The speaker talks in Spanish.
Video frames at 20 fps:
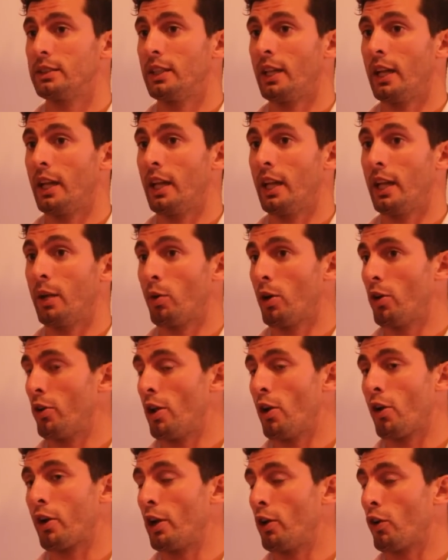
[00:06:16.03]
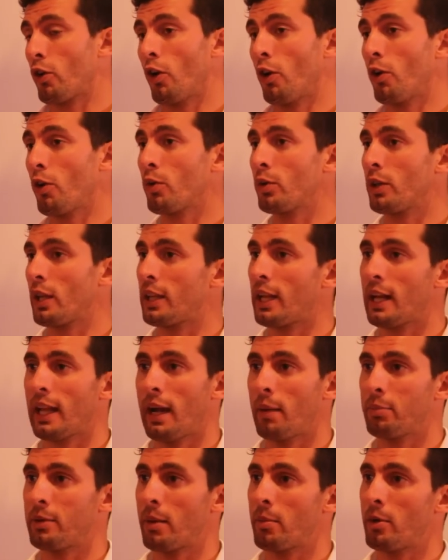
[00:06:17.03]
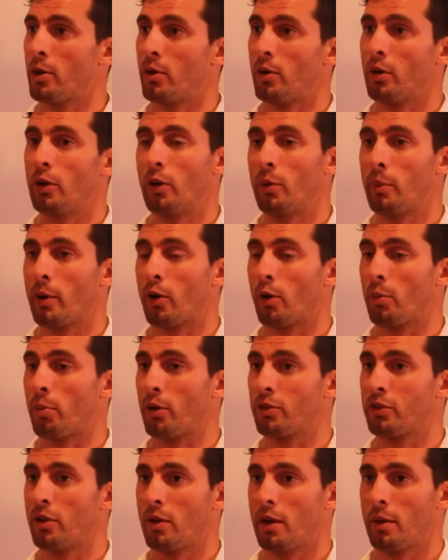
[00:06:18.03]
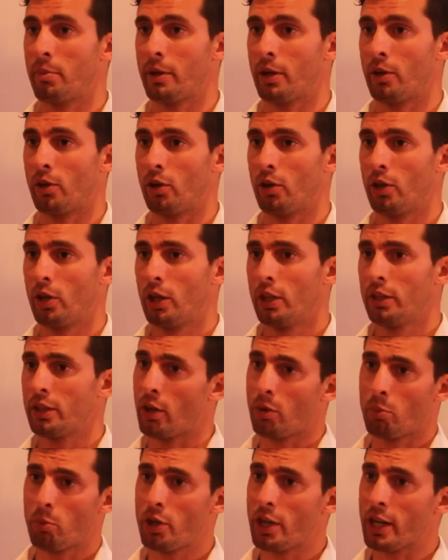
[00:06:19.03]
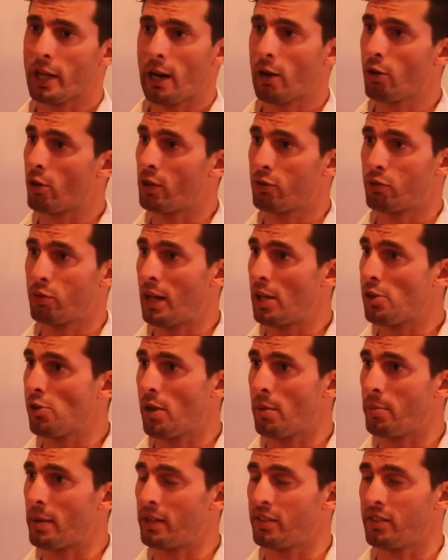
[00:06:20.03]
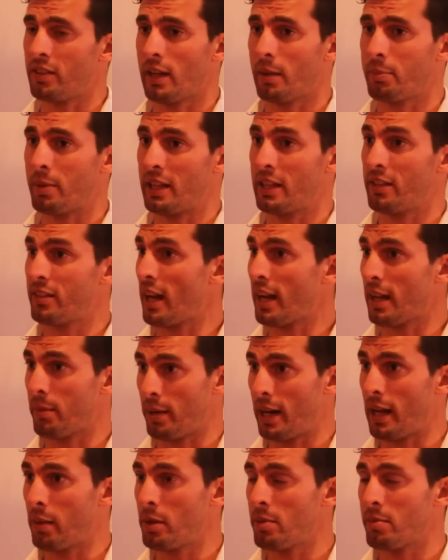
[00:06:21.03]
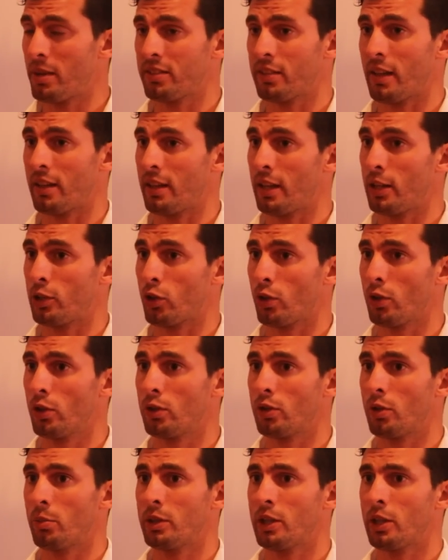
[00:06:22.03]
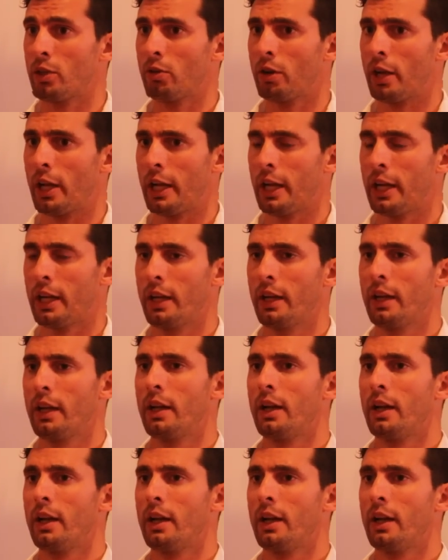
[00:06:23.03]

y bueno, y los que no conozco tratar de adaptarme lo, mejor posible, pero tengo muy claro que es un año de aprendizaje para mí, más allá de todo, no me tengo que